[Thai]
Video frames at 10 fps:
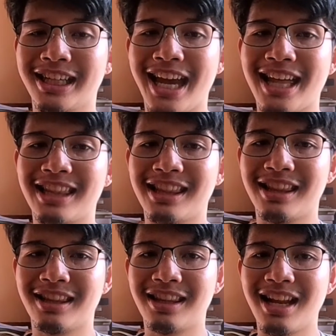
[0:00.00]
สแกน
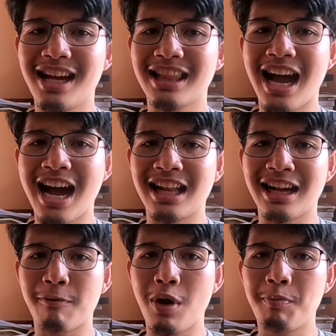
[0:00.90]
หน้าตา
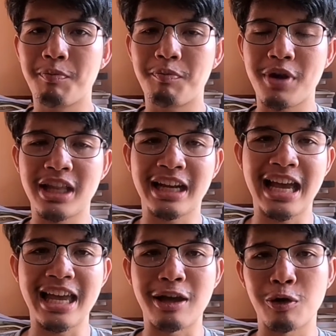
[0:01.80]
นะครับว่าเป็นยัง
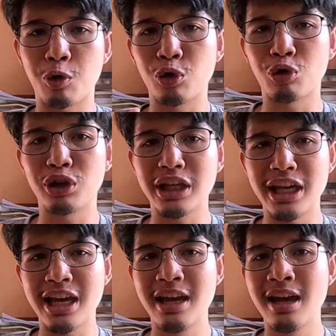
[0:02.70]
ไง คนคน
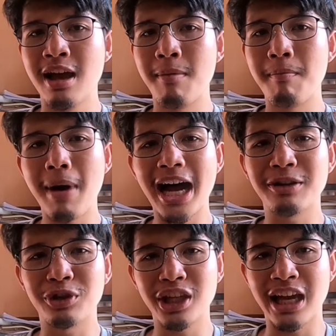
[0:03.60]
นี้บ้าน
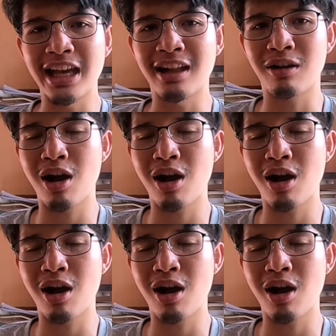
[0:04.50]
อยู่ที่ไหนแล้